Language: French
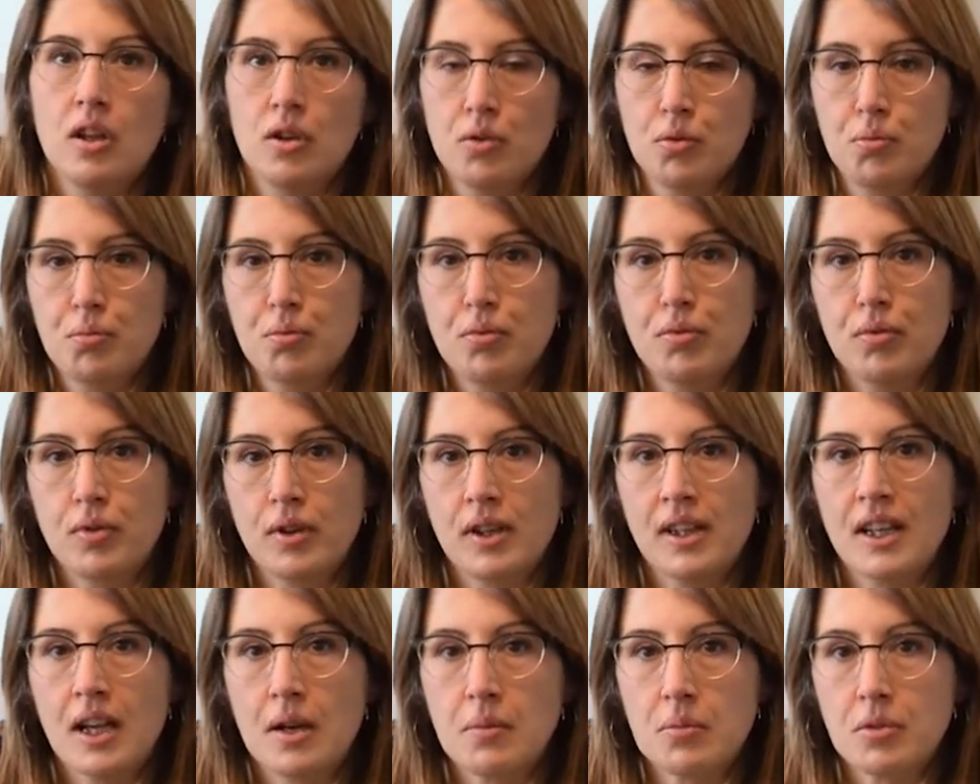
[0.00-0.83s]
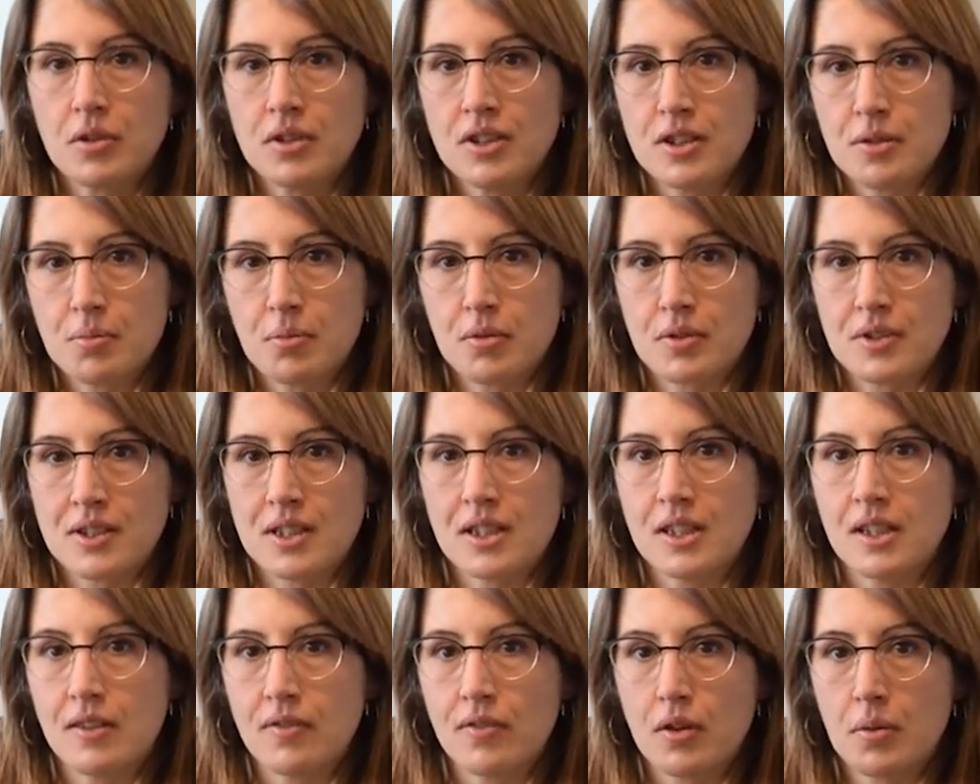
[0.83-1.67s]
Nous pouvons également dispenser
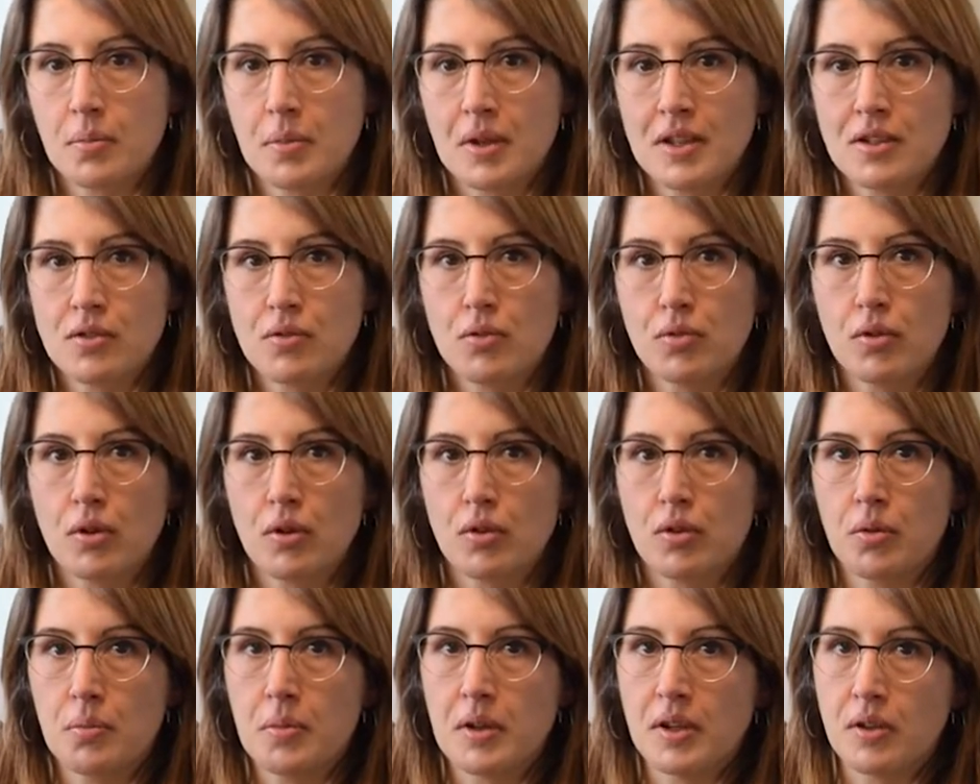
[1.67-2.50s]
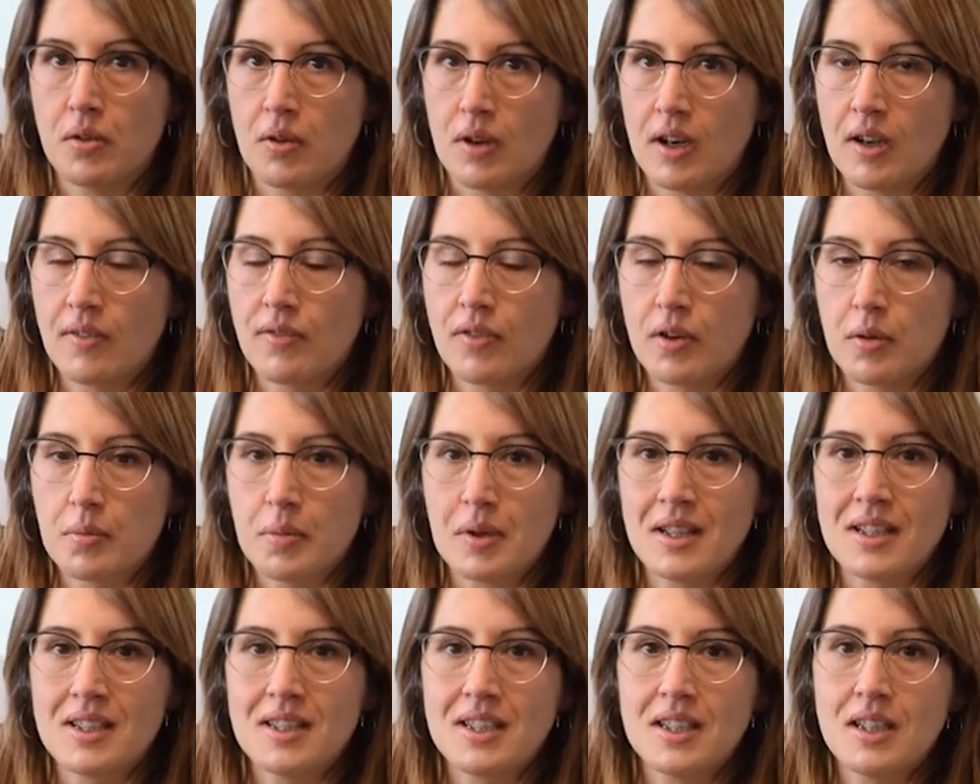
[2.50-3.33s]
des formations dans le domaine de
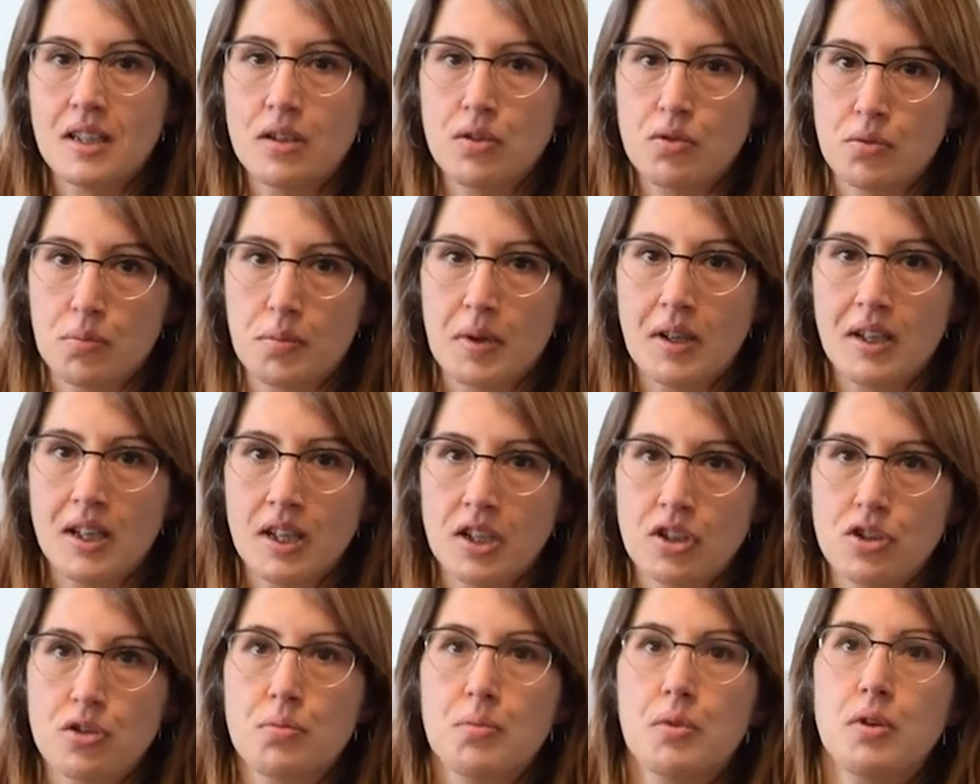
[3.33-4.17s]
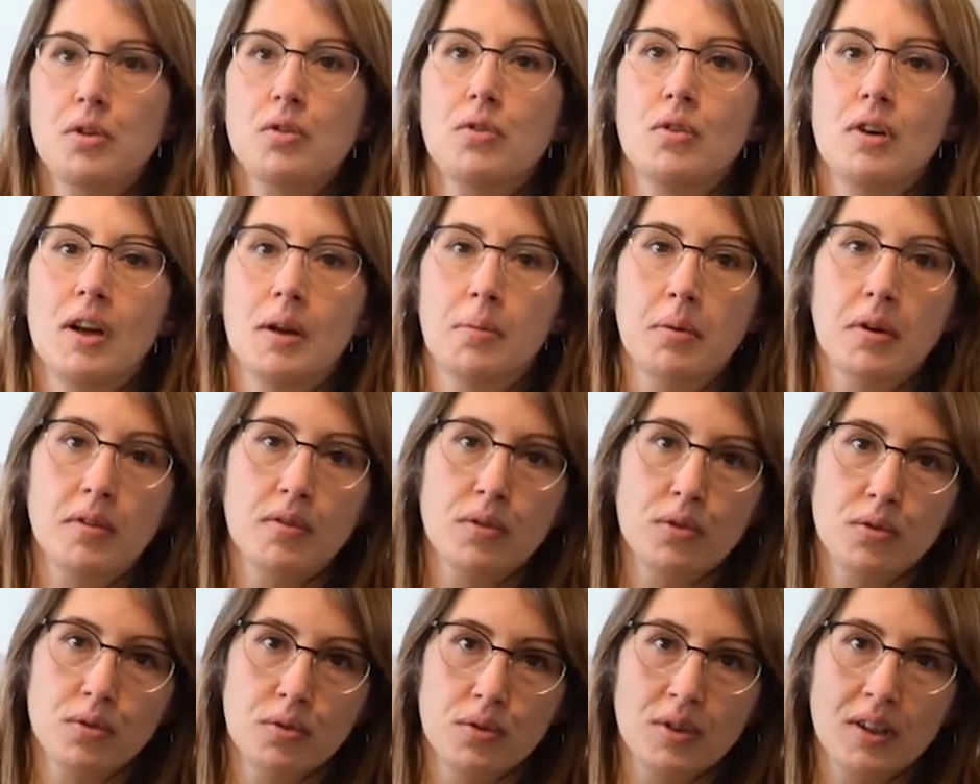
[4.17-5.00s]
l'informatique, du management, de la
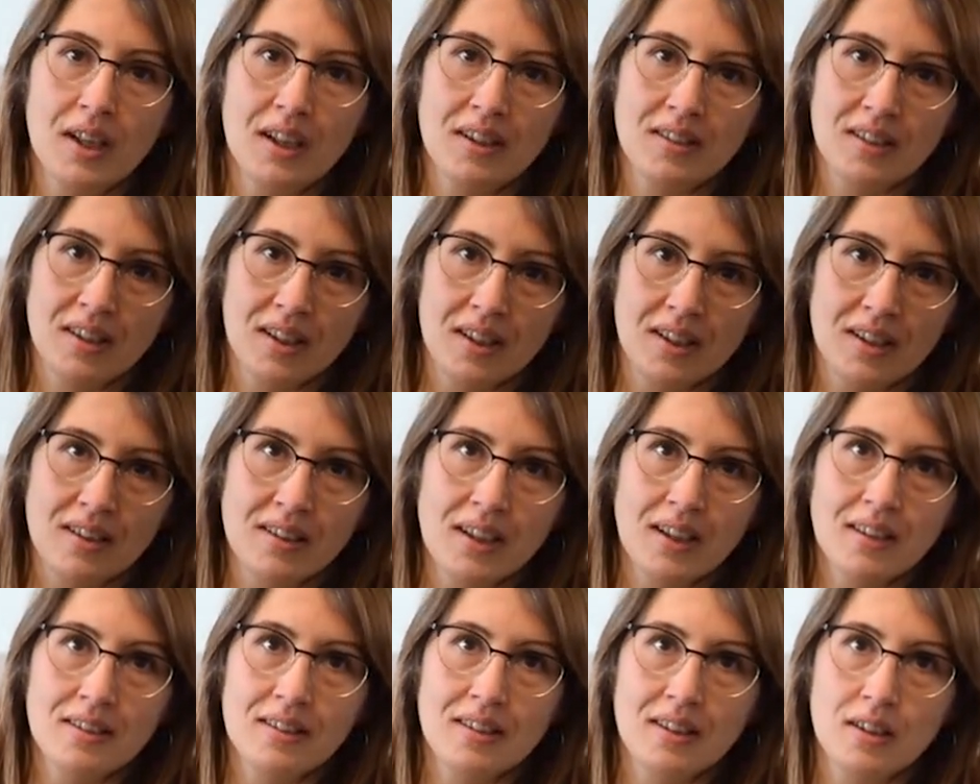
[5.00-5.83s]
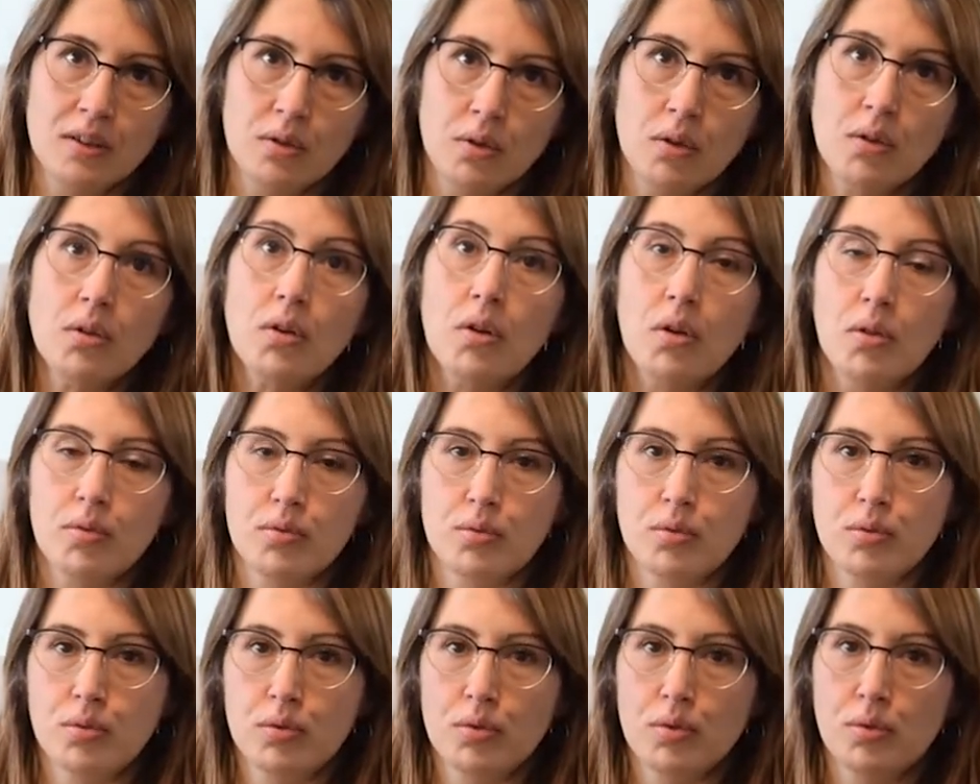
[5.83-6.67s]
prévention des risques et des accidents en
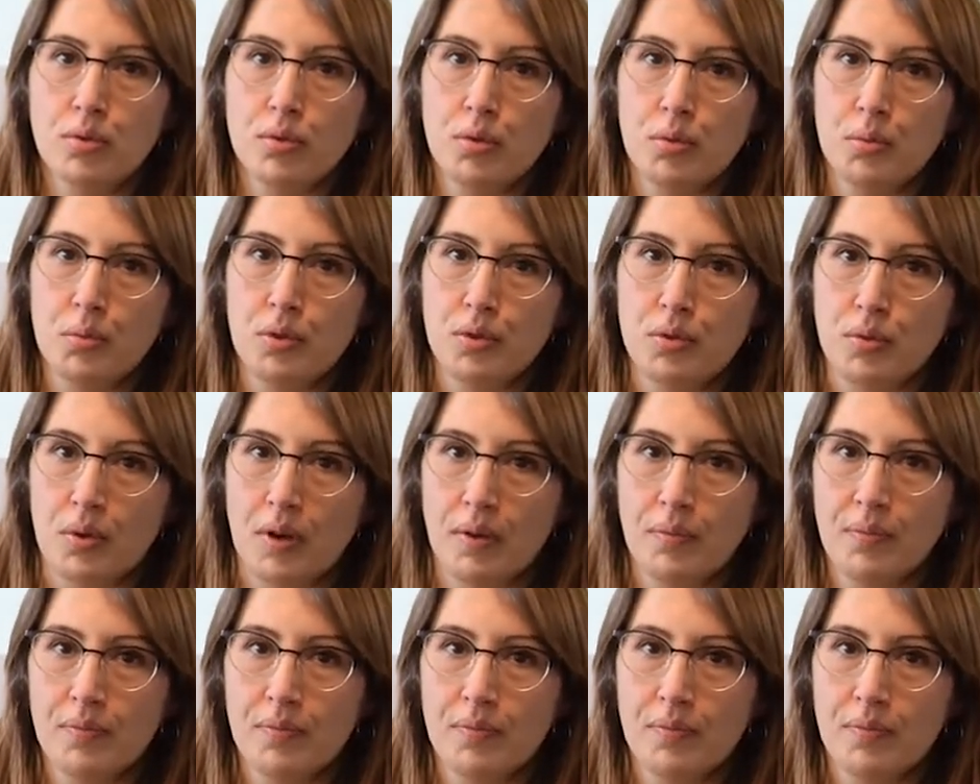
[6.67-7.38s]
fonction de nos besoins.